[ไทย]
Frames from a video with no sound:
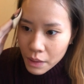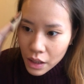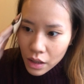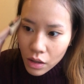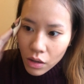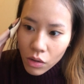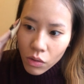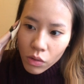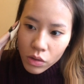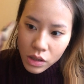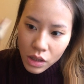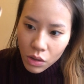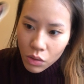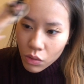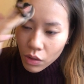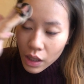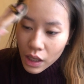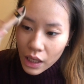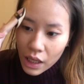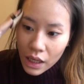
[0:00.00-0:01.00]
มันก็คงจะโอ
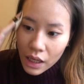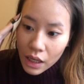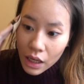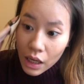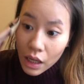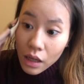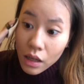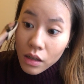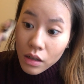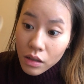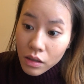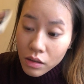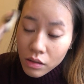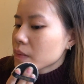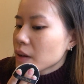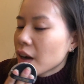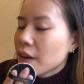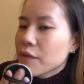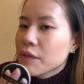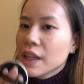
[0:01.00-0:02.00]
เคนะ
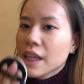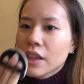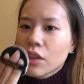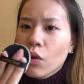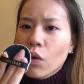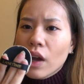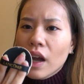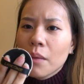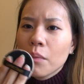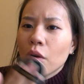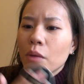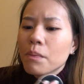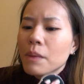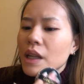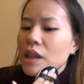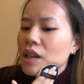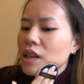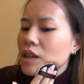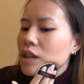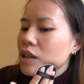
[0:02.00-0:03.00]
พัฟนี้ตรงข้างบนมั
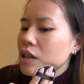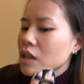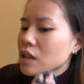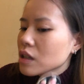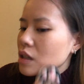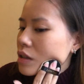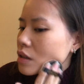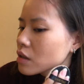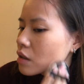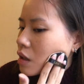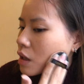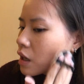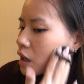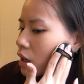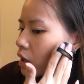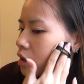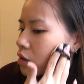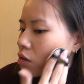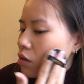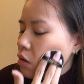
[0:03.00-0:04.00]
นลื่นๆนิดนึงนะ
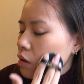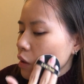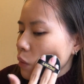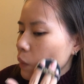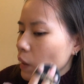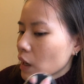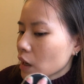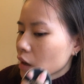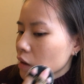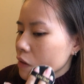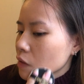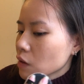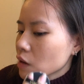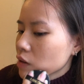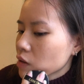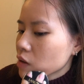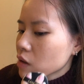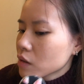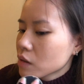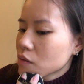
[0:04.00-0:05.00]
คะก็ต้องระวังกันหน่อย
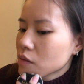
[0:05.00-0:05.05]
เนาะ